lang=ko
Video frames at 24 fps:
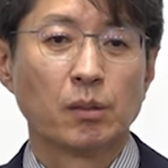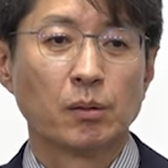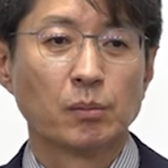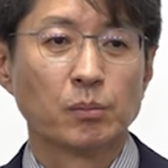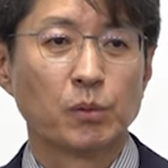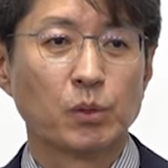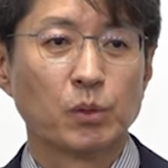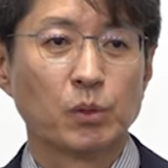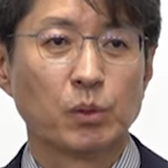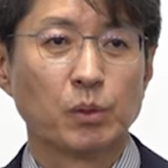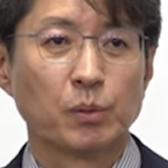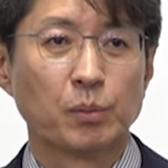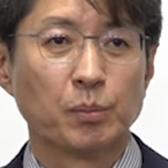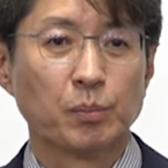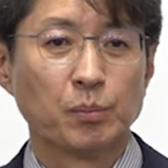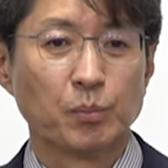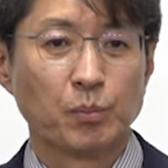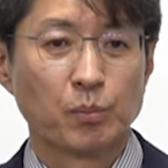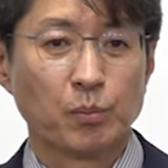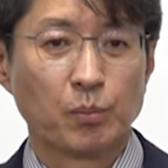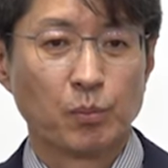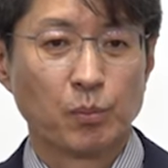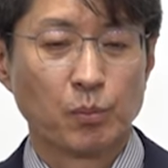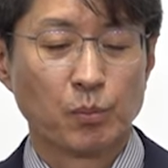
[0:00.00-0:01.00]
뭐
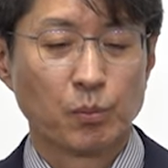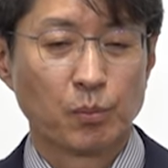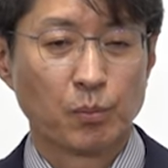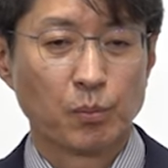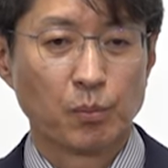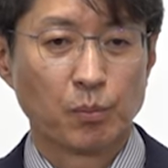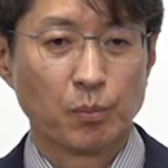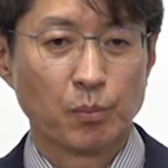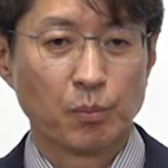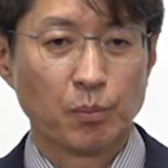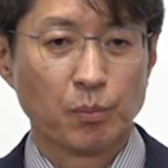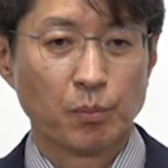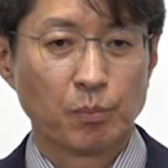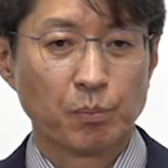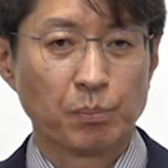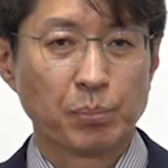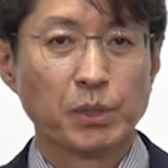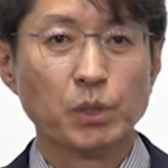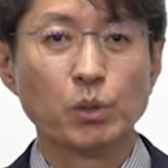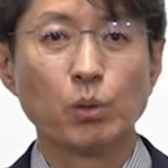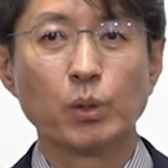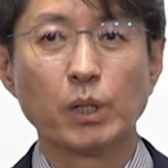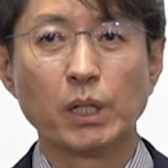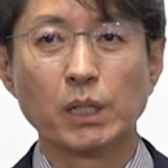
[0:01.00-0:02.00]

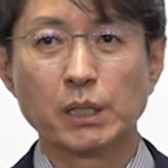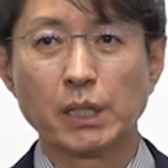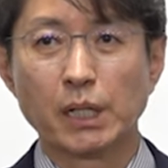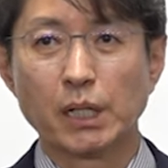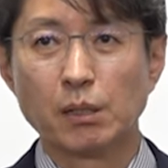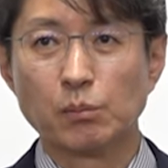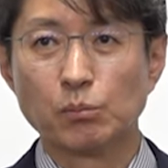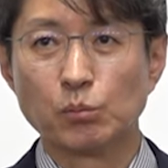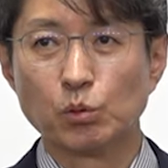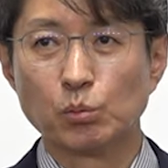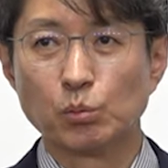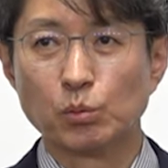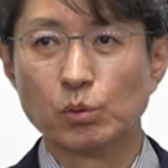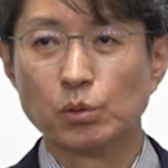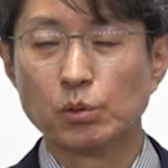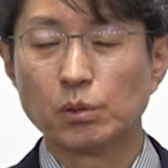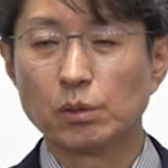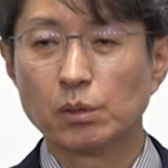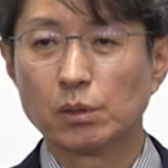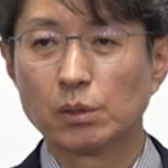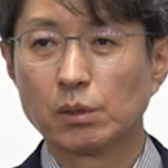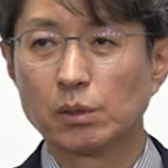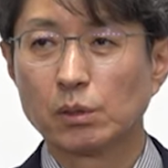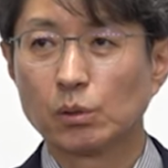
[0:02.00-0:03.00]
비용에 대한 부분,
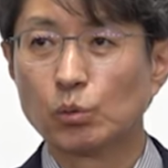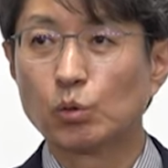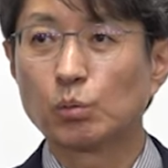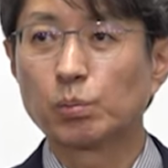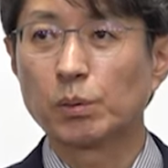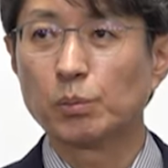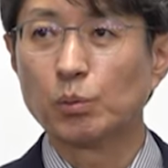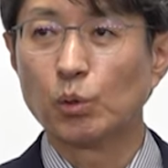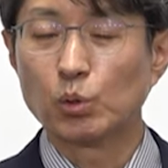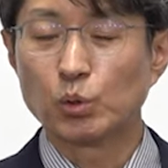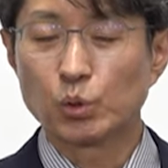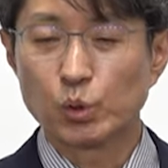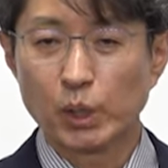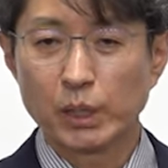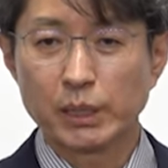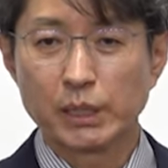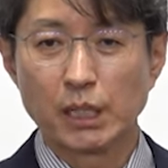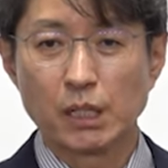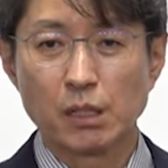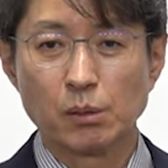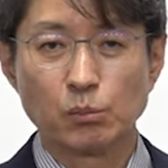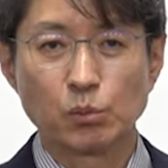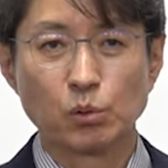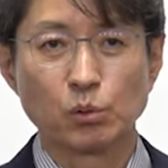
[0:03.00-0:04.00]
국회 보조에
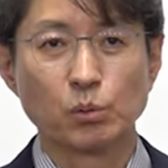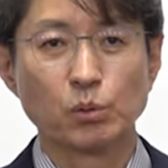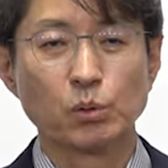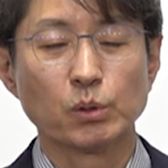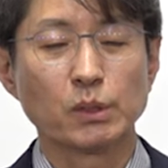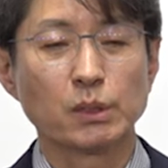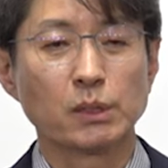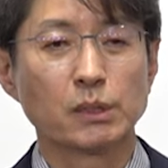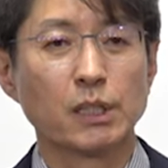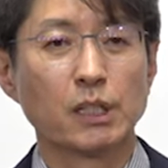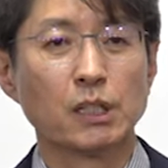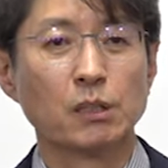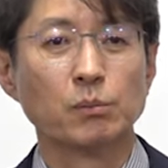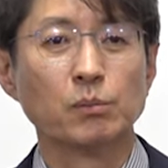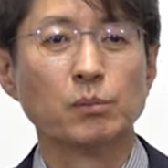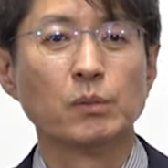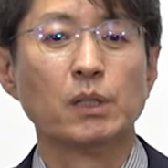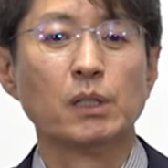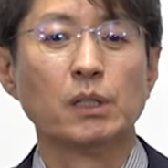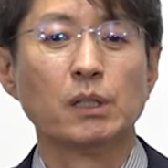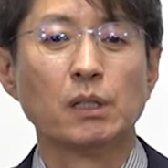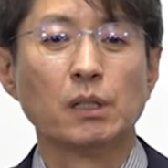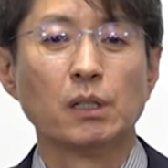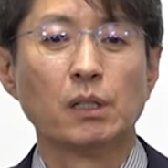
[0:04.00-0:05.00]
대한 부분, 그다음
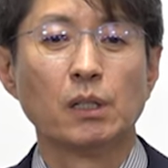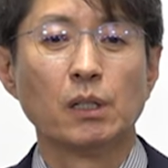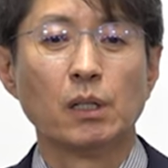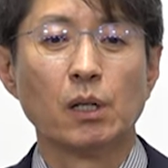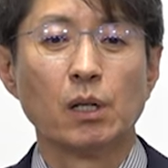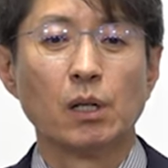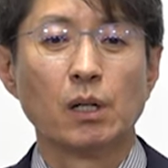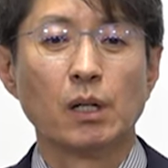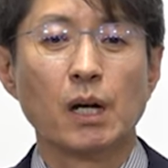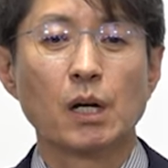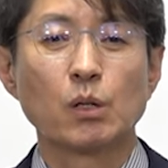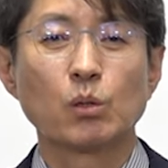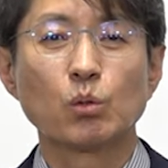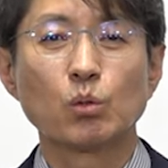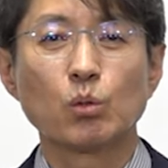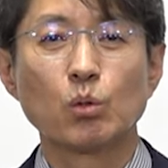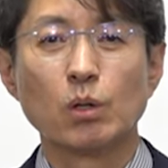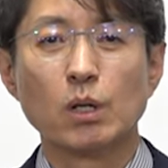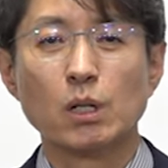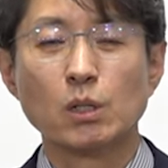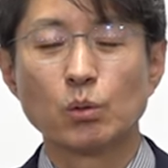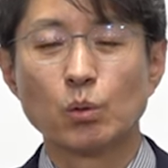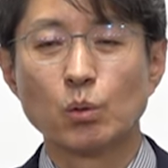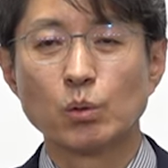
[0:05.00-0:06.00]

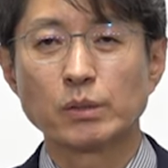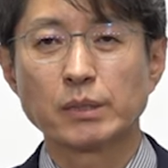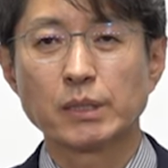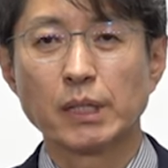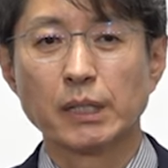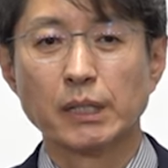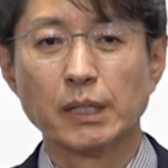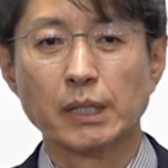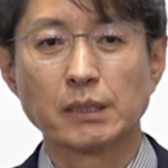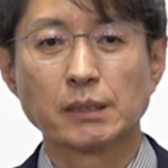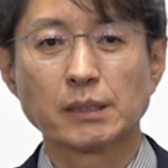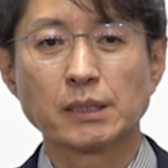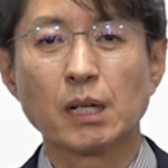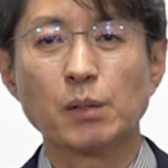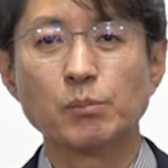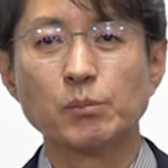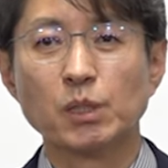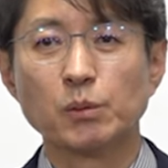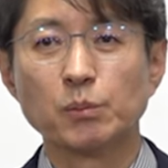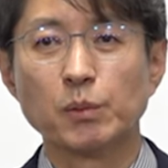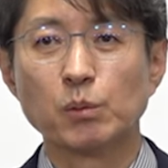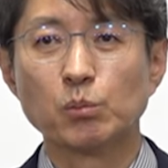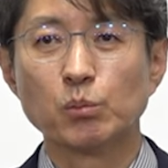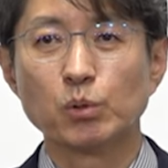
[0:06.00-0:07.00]
한국공항공사의
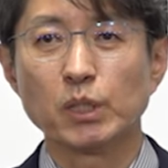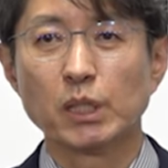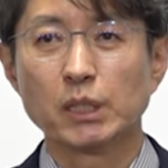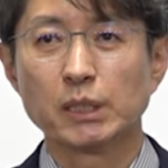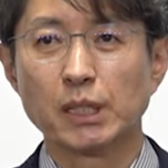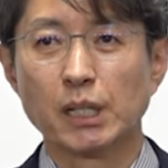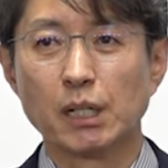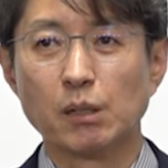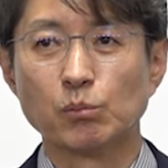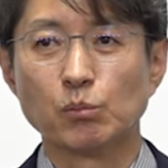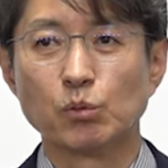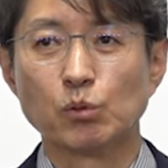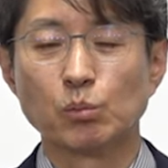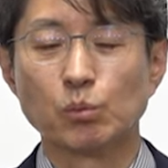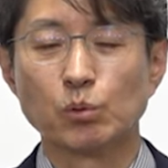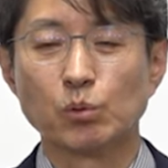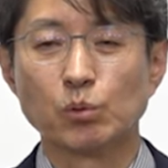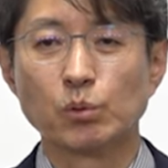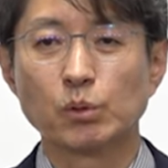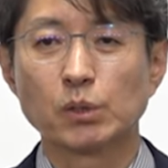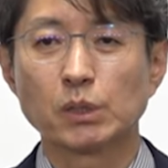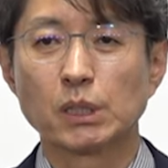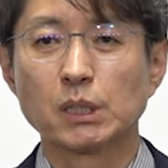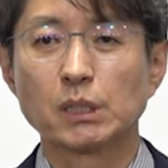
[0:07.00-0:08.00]
참여 명분에 대한
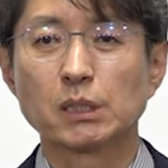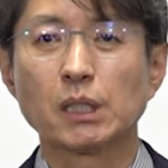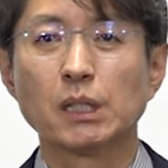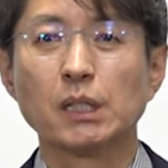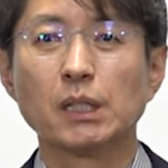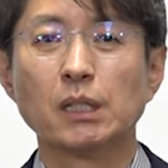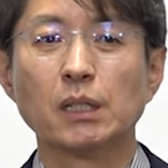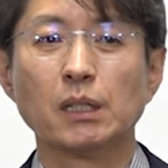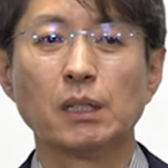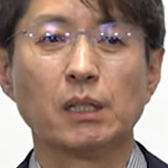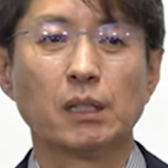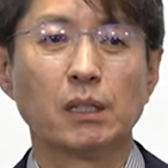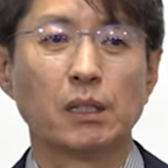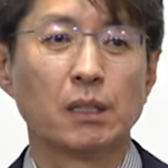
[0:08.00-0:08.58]
부분, 기타